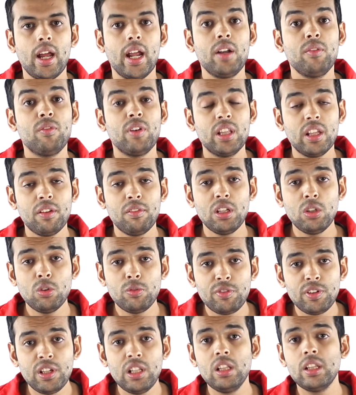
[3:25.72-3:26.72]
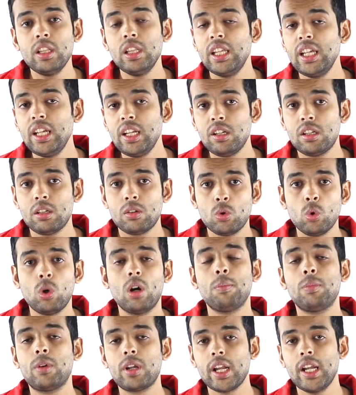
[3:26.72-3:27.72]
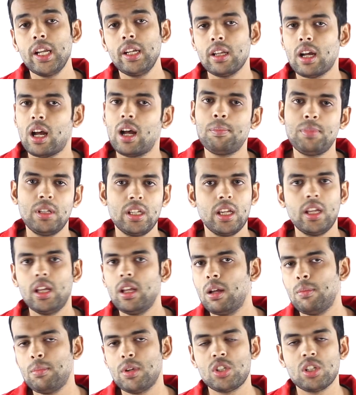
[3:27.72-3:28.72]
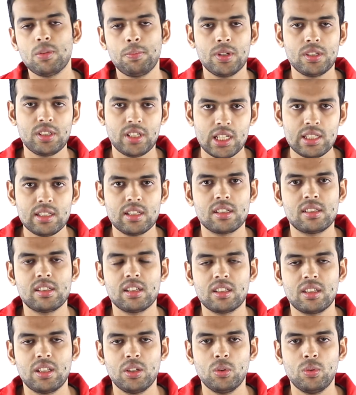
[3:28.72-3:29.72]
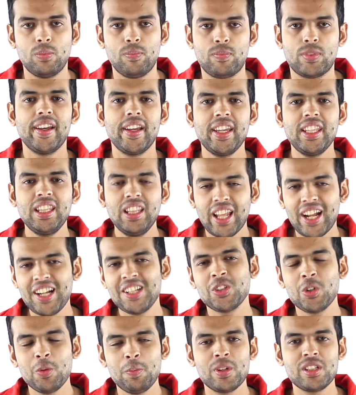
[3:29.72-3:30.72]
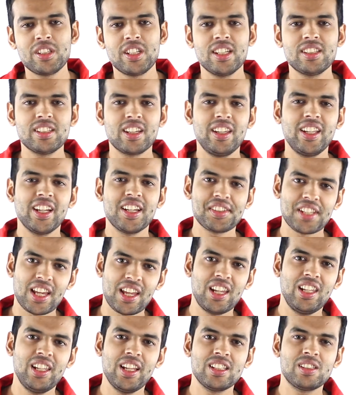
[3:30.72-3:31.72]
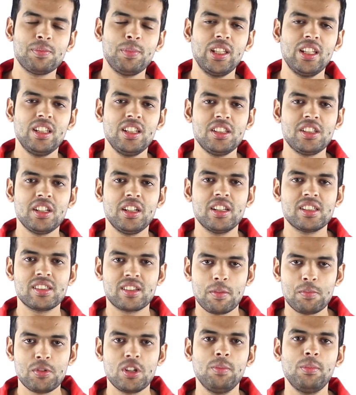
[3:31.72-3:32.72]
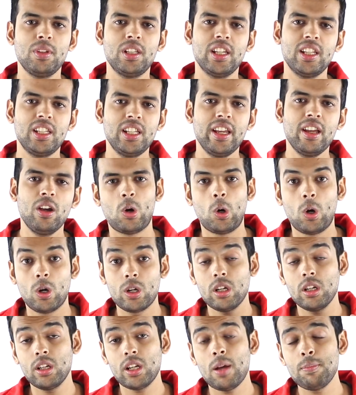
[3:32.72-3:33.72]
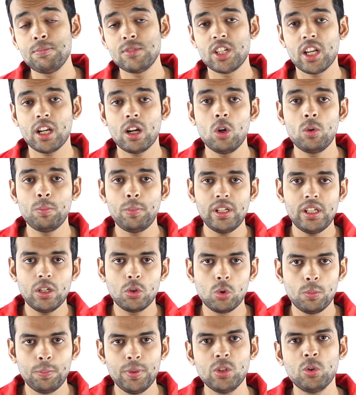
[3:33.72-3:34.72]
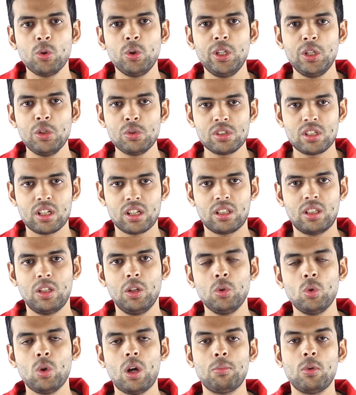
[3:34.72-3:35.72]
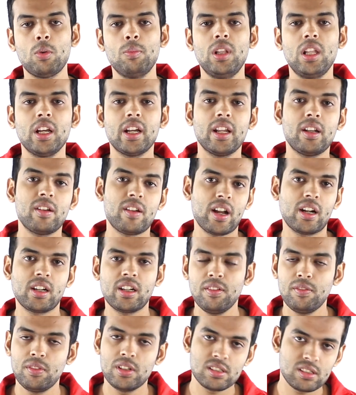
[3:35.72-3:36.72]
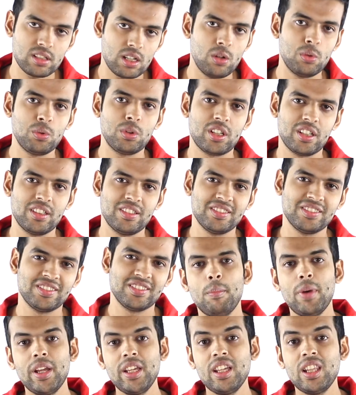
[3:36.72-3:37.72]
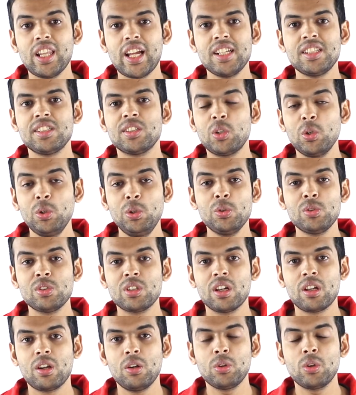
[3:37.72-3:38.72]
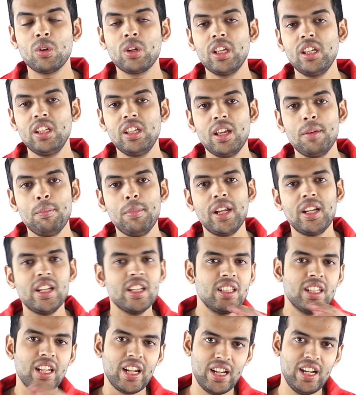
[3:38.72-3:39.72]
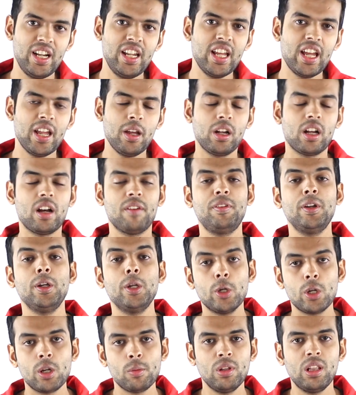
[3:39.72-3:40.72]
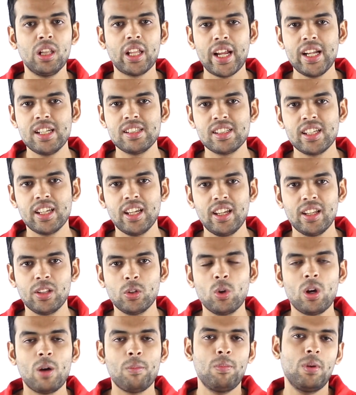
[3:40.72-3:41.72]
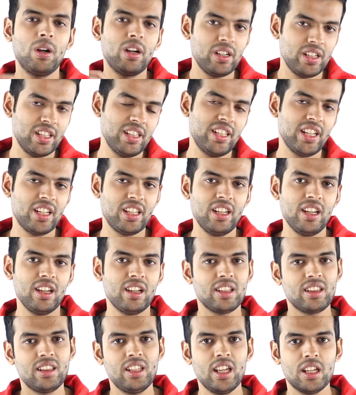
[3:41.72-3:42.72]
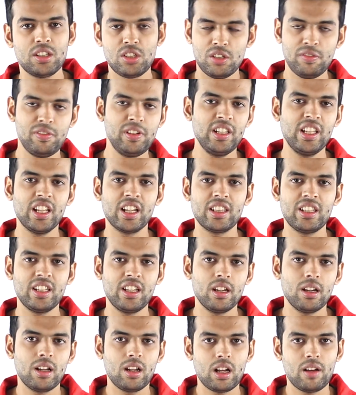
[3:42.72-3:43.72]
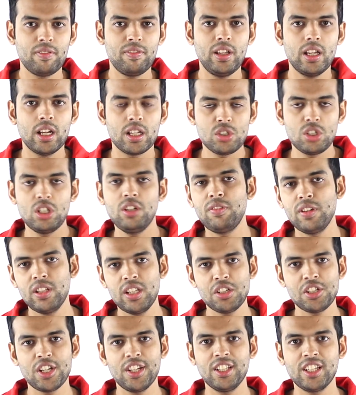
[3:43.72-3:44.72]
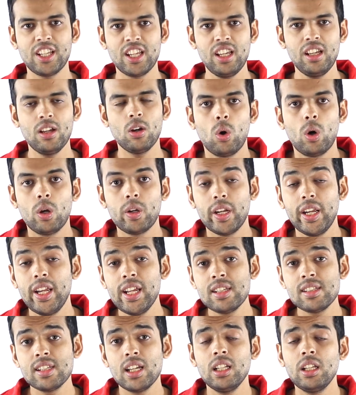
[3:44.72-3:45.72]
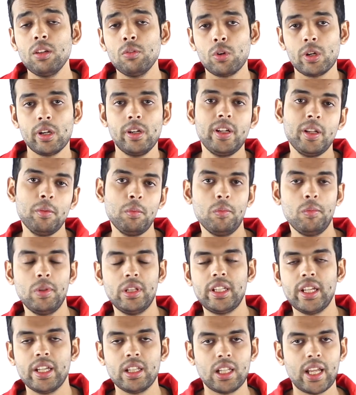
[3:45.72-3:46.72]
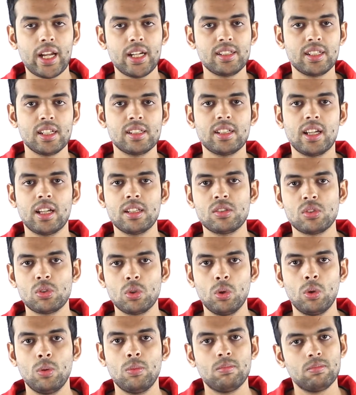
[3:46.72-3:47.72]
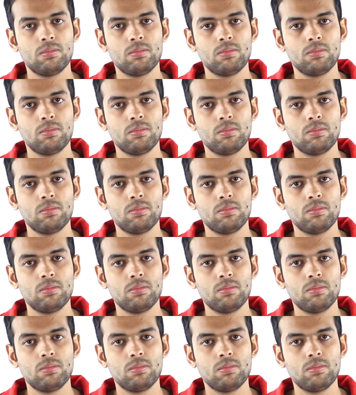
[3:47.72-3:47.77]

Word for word: एंड वेन एवर यू फील द नीड टू अपग्रेड आप ये हमेशा परचेज कर सकते हो इन लाइट्स को परचेज करने के सारे लिंक्स मैंने नीचे डिस्क्रिप्शन में दे दिए हैं और अगर आप चेकआउट पे ये कूपन कोड यूज़ करते हो तो आपको मिलेगा अट्रैक्टिव डिस्काउंट मैं ये लाइट्स क्यों यूज़ कर रहा हूँ क्योंकि ये मेड इन इंडिया काफ़ी ड्यूरेबल लाइट्स हैं इनको आप पकड़ के देखिए कितनी अच्छी फील आती है काफ़ी अच्छी फिनिश है इनकी और एक साल की वारंटी भी मिलती है इन लाइट्स के साथ सो